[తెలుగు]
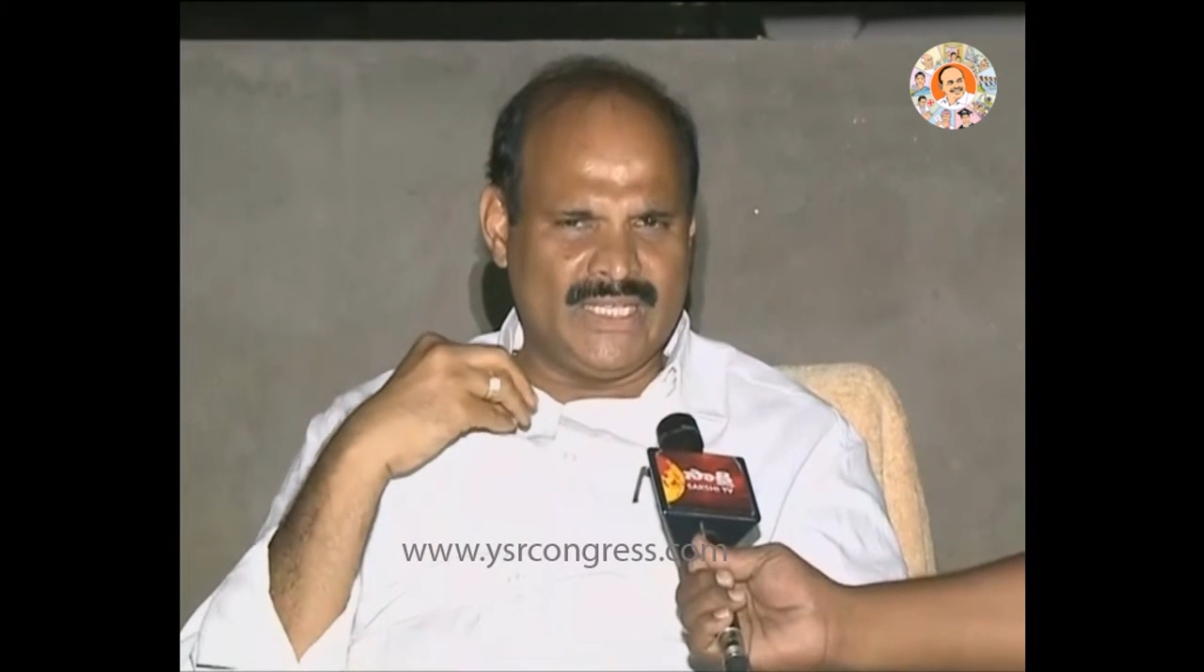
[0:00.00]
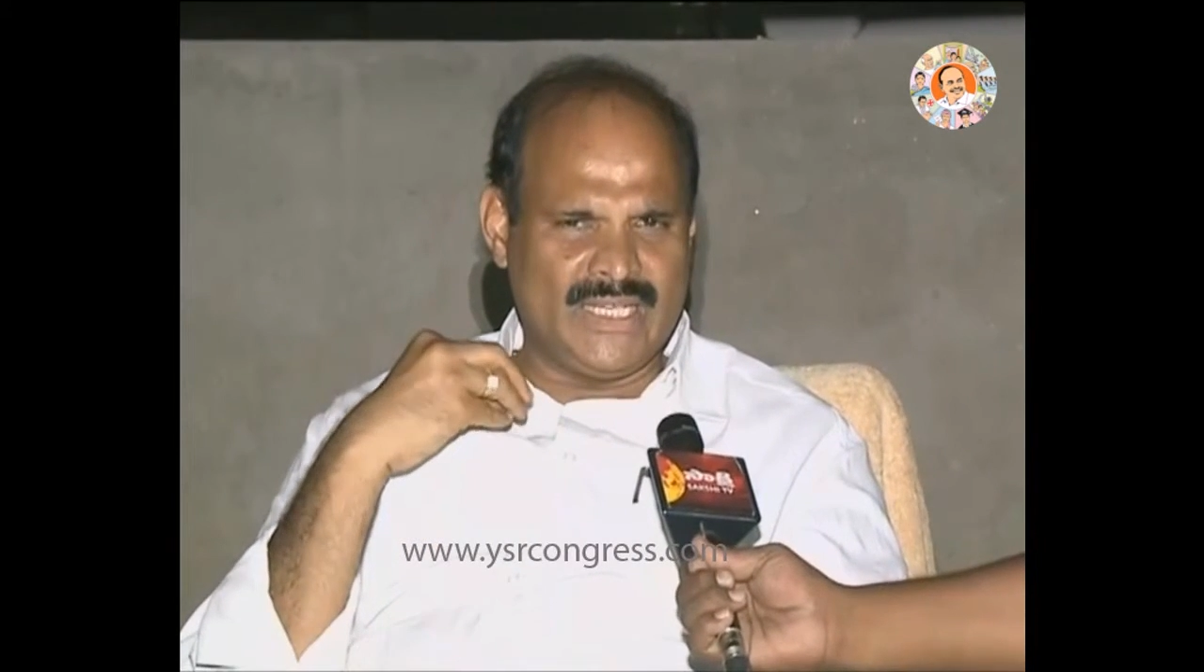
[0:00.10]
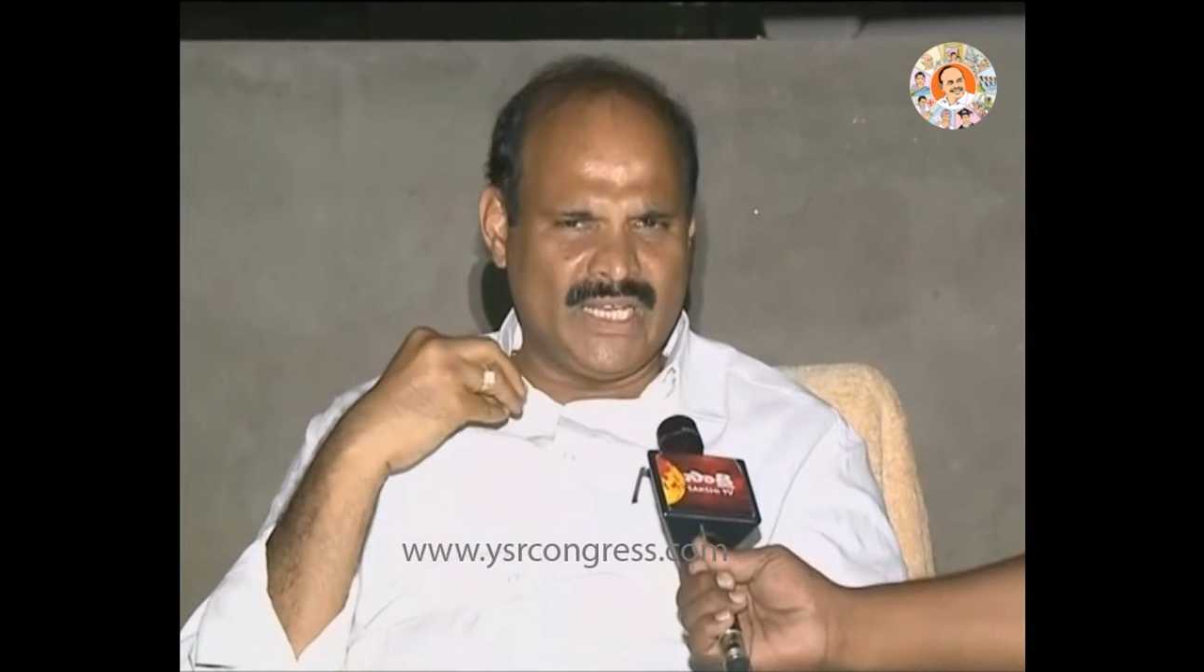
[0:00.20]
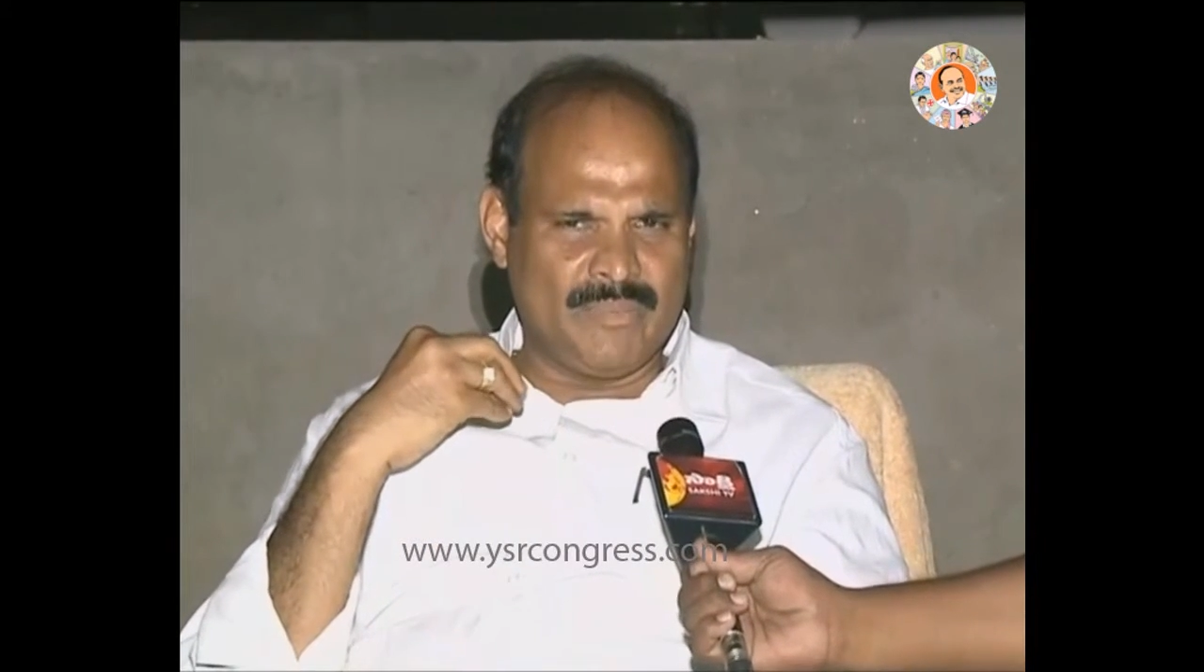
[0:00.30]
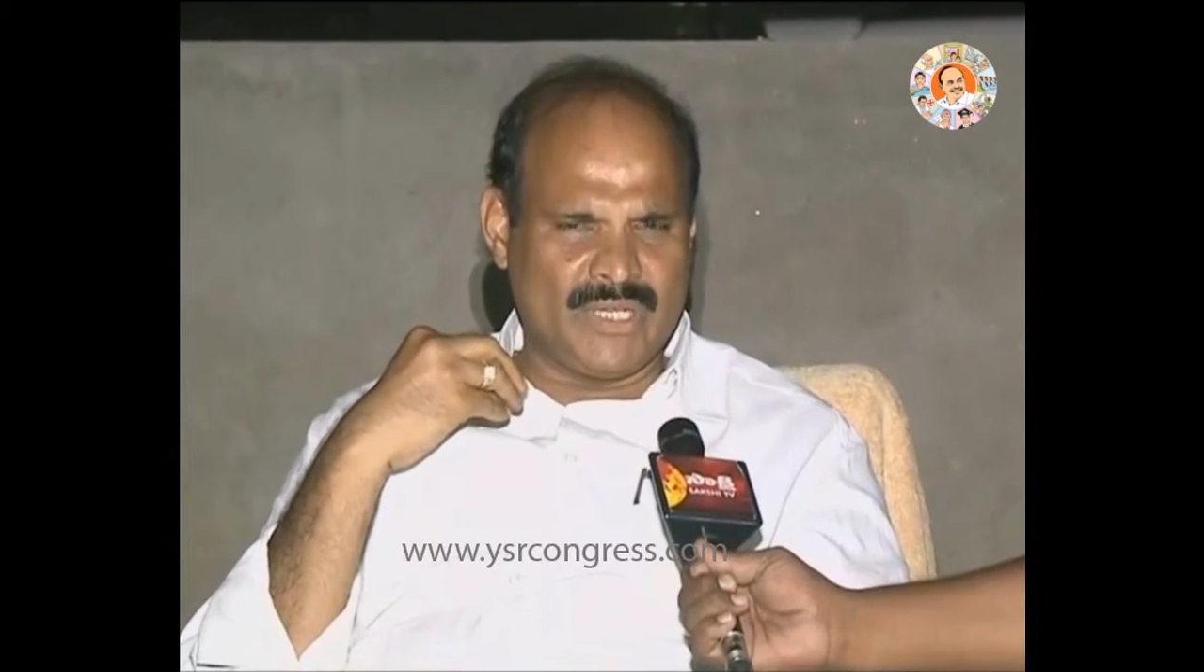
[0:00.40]

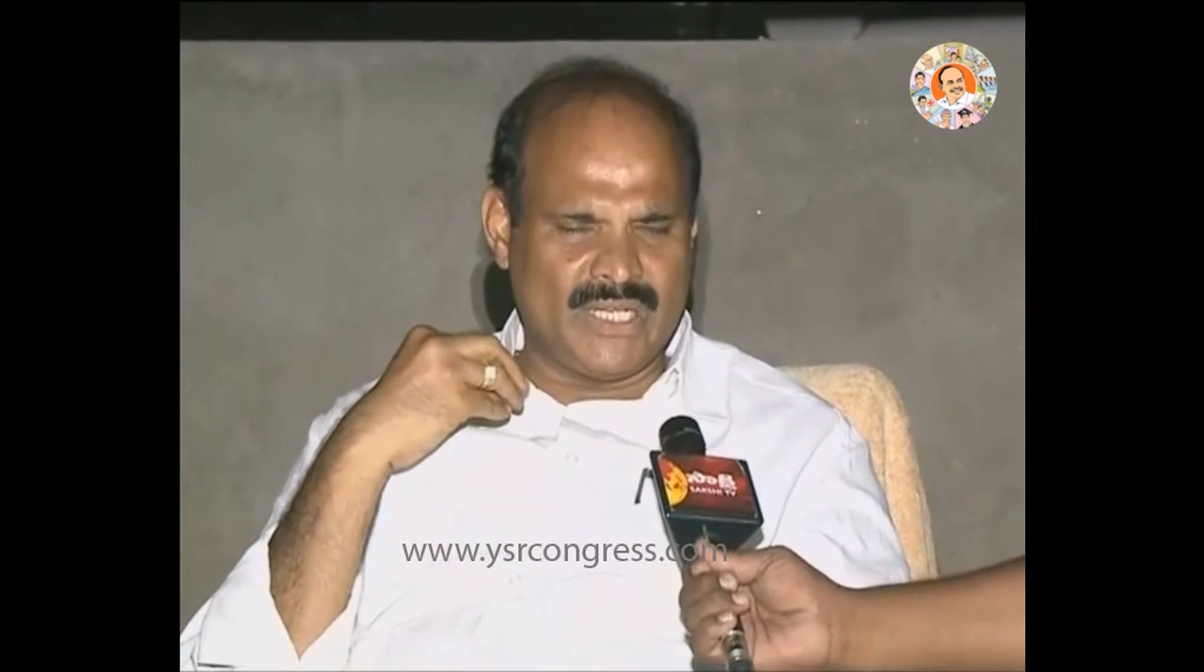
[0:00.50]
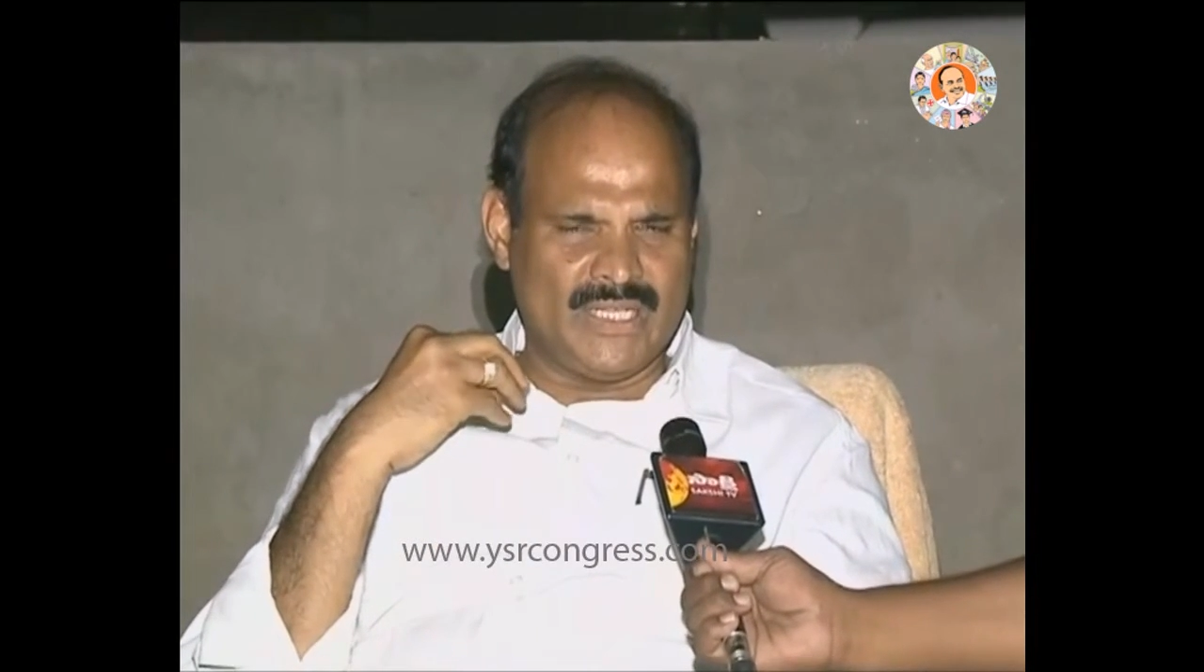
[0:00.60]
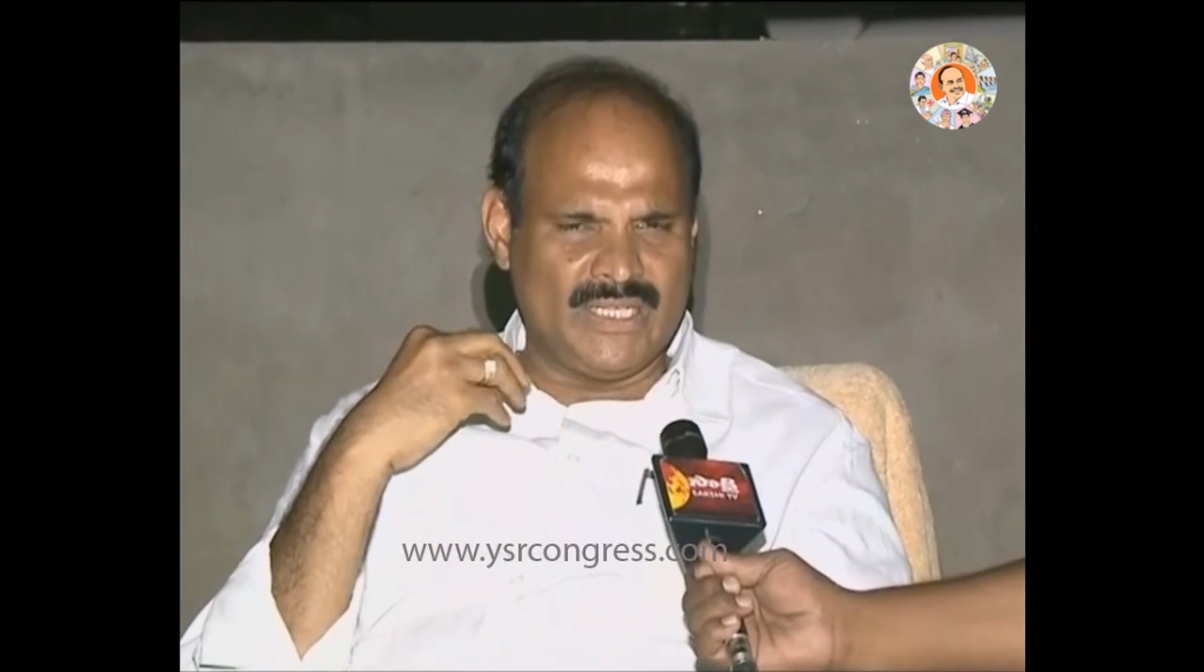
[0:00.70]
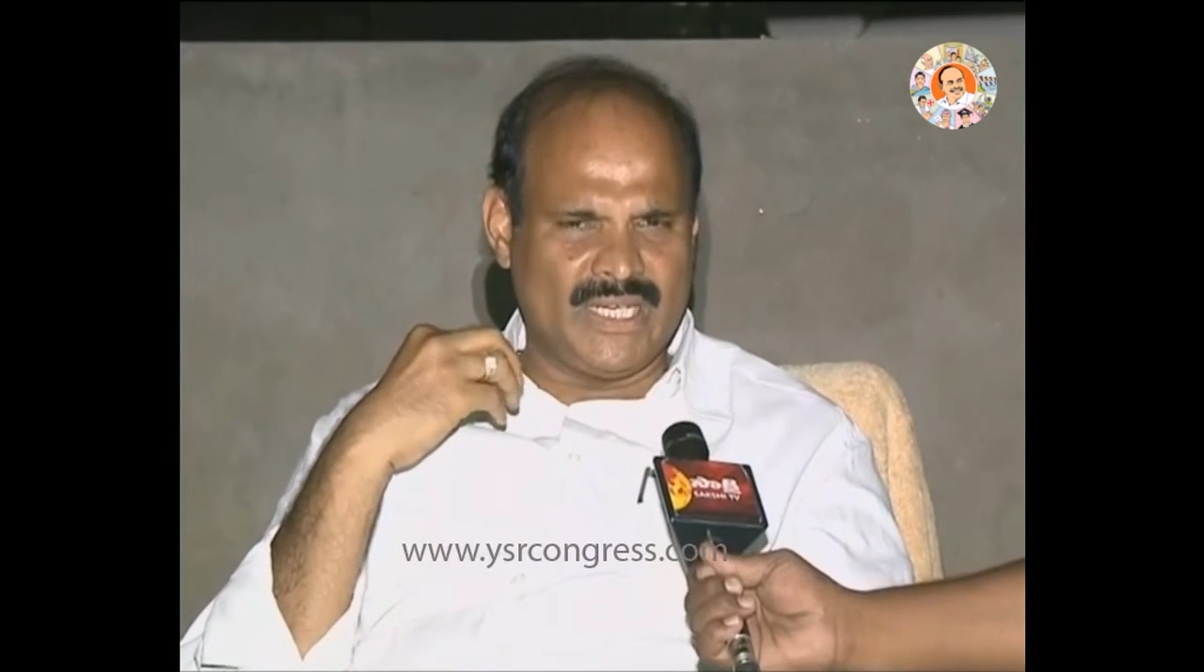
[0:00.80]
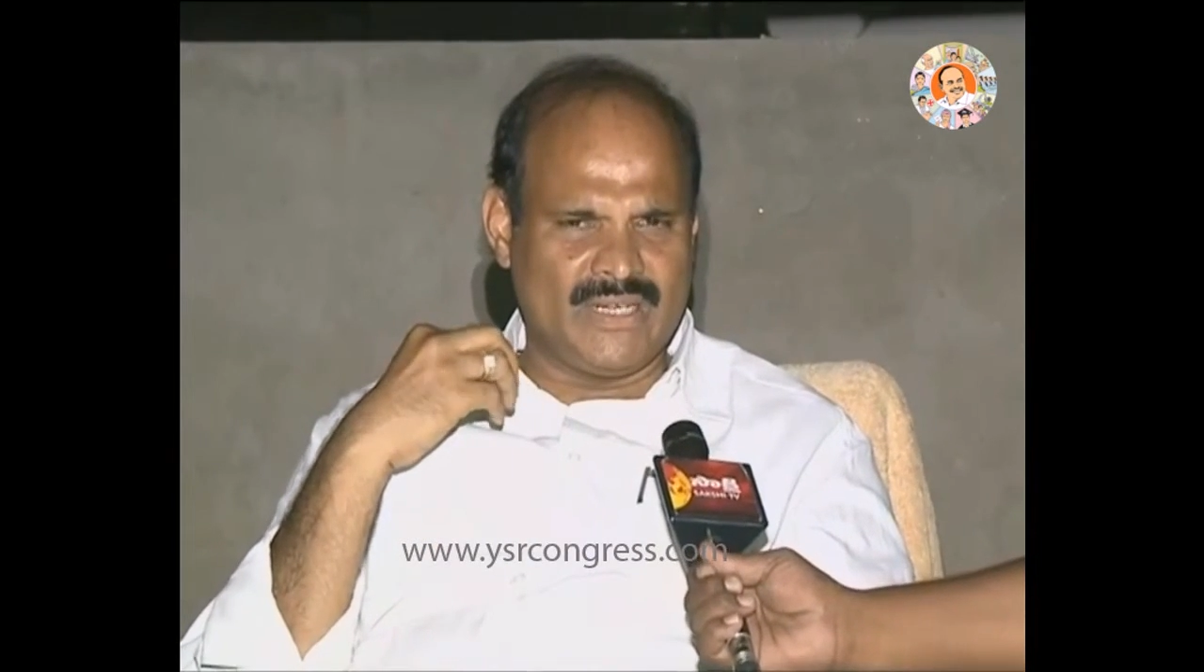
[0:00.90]
అధికార
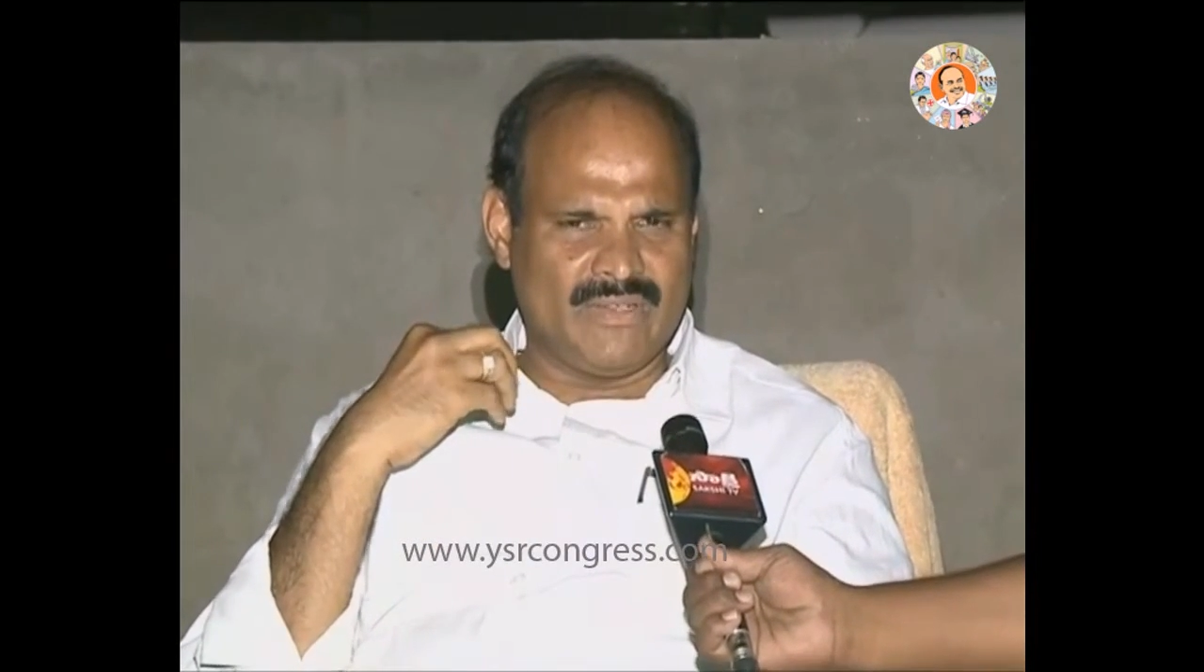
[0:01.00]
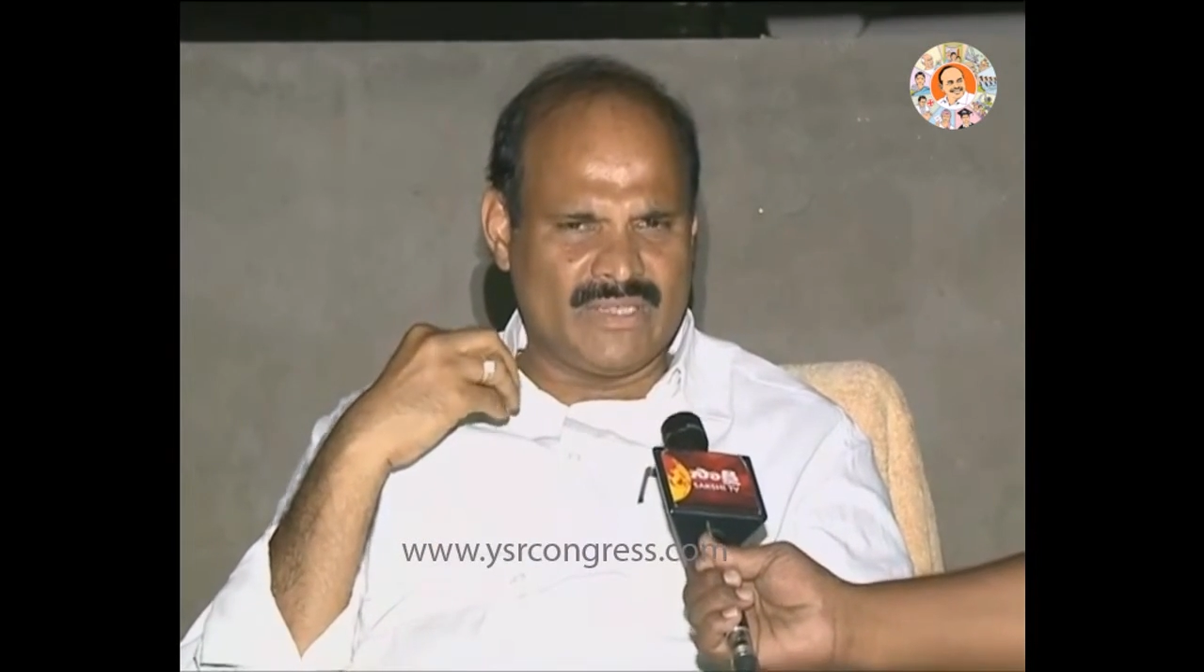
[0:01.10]
అధికారం